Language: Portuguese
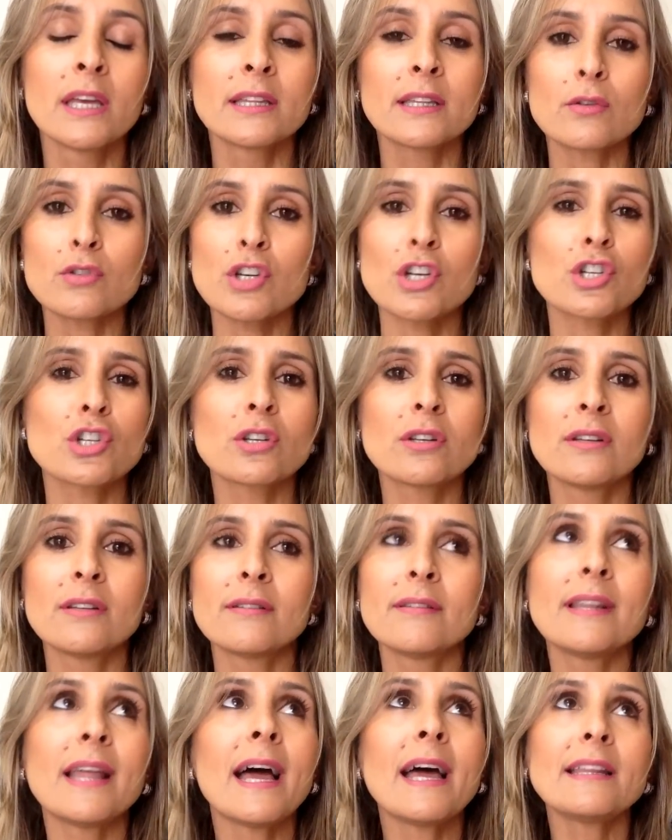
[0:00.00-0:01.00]
Então, gente,
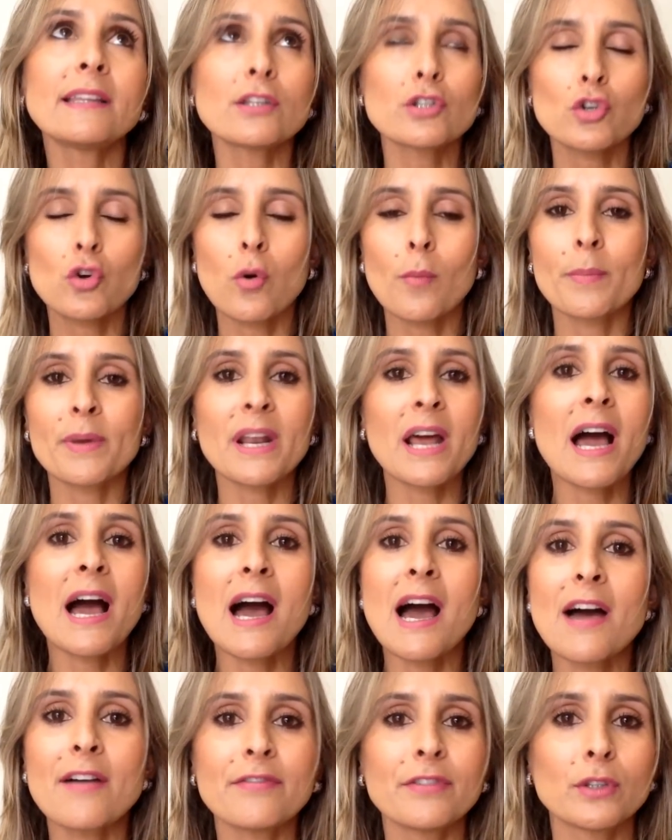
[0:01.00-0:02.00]
nada de comprar
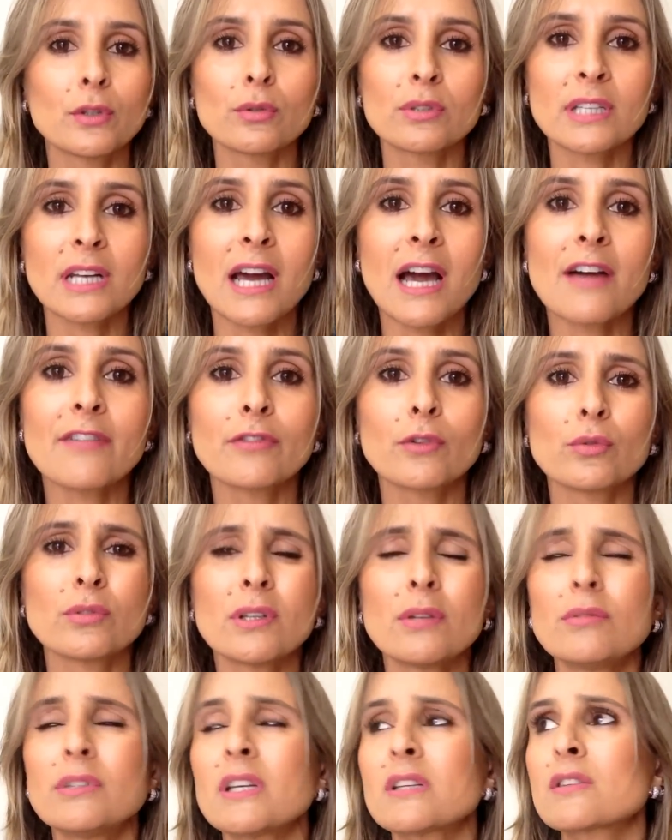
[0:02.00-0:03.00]
a ave do tráfico,
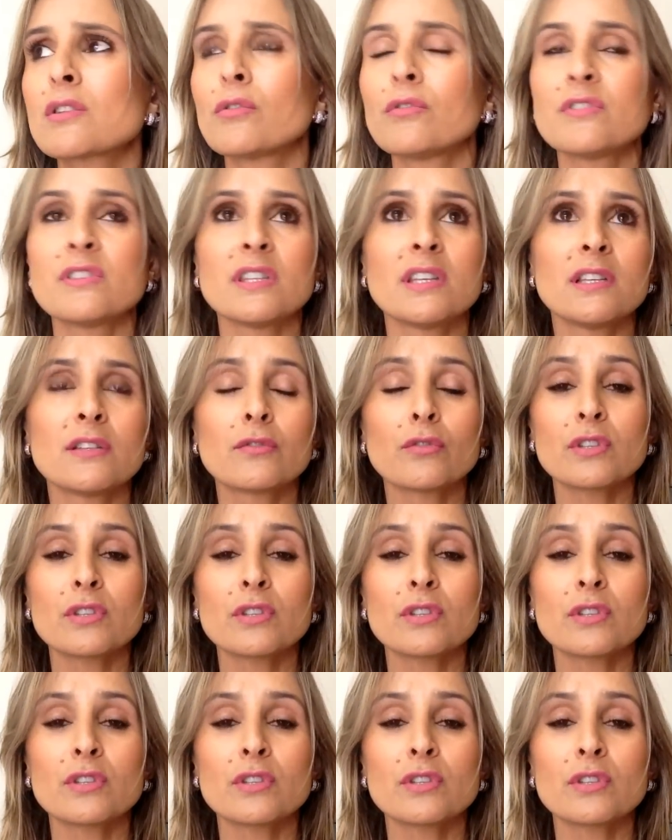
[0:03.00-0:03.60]
não deixe seu vizinho.